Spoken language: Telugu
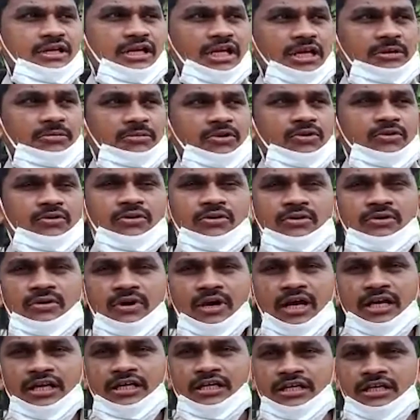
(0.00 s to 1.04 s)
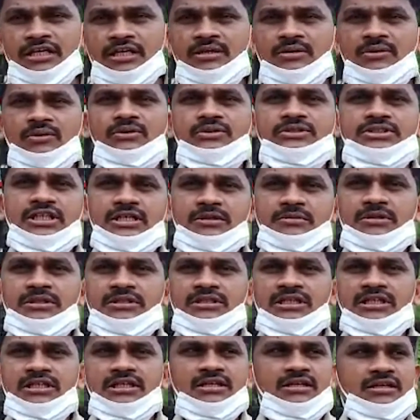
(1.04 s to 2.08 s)
ఏమీ ఉండవు అన్నీ క్లోజ్
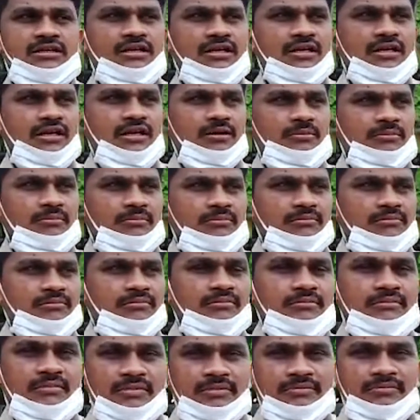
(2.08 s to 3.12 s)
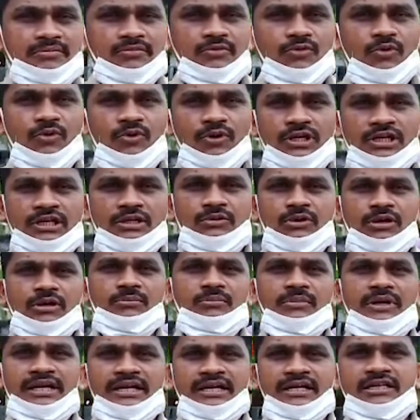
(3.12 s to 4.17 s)
చేయబడతాయి ఓన్లీ ఒక
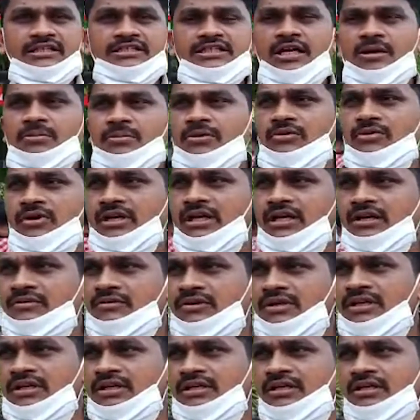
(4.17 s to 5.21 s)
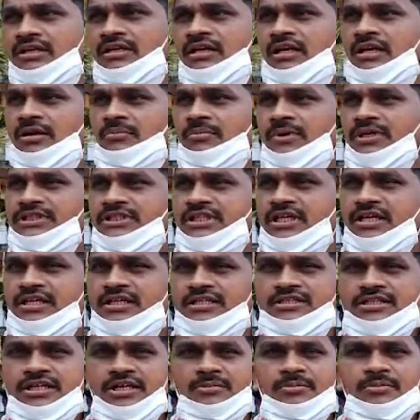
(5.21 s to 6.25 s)
మెడికల్ షాపుల వరకే ఉండే పచారీ
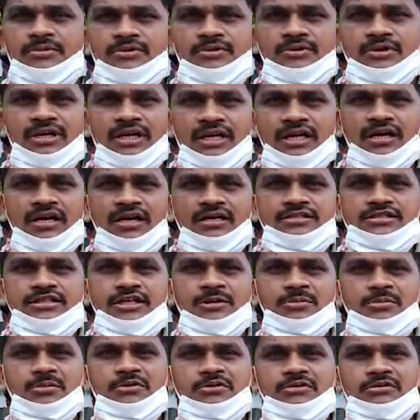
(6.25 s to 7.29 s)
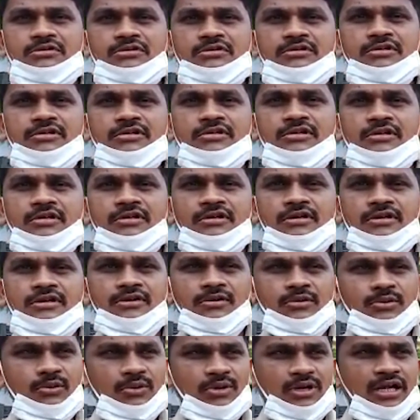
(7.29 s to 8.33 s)
షాపులు కిరాణా షాపులు
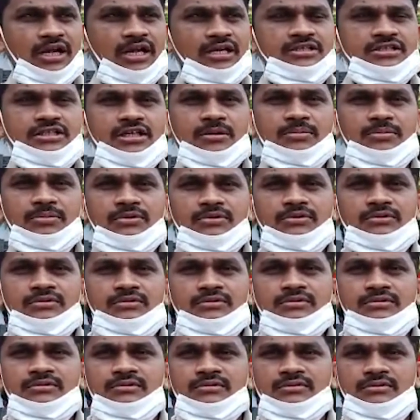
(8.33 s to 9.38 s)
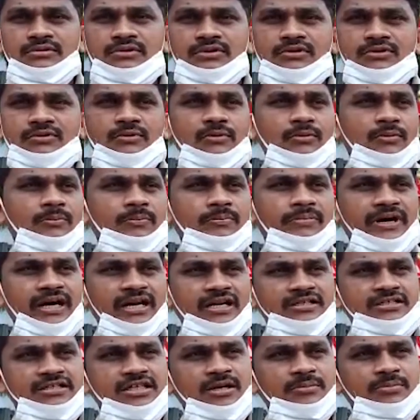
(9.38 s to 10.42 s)
కూరగాయల షాపులు ఉండవు
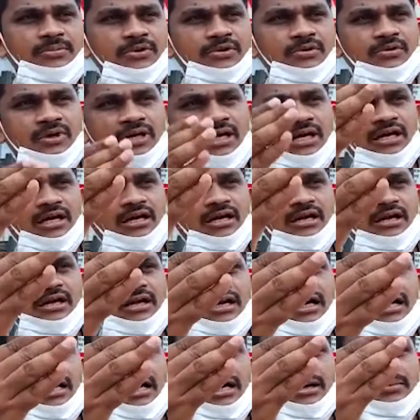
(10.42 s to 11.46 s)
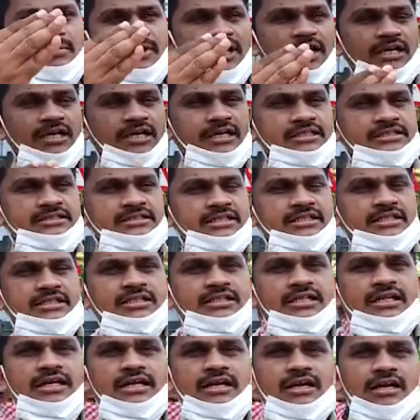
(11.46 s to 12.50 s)
పాల షాపులు కూడా ఆ మార్కెట్
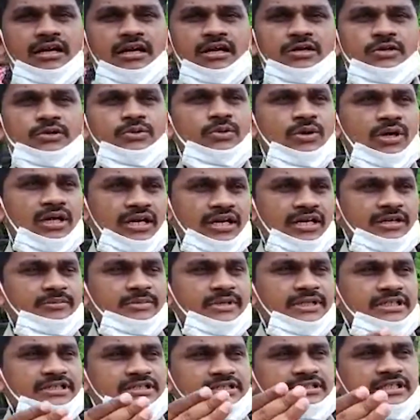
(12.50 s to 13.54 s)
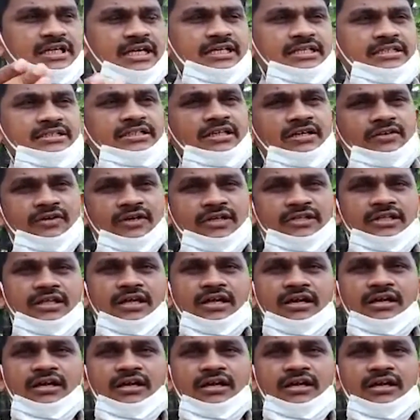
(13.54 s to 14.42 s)
సెంటర్ దగ్గర టూ హండ్రెడ్ మీటర్స్ దాటిన తర్వాత